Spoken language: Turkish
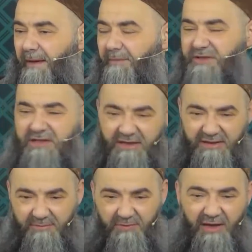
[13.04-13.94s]
Biz de
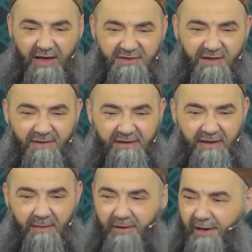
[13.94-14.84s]
gittik bir kere Hacı Efendi
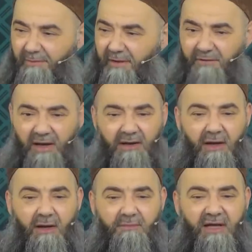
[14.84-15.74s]
ile beraber falan.
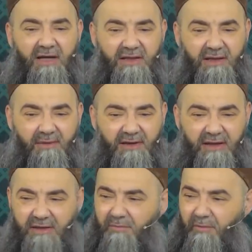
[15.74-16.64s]
Bir yerde yemek
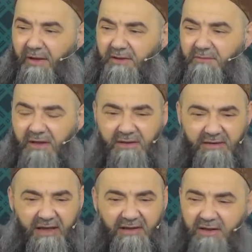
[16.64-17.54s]
yedik, bir balık mı yedik,
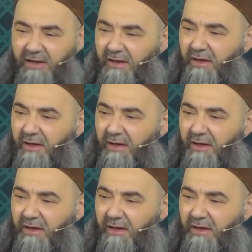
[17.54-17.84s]
ne yedik?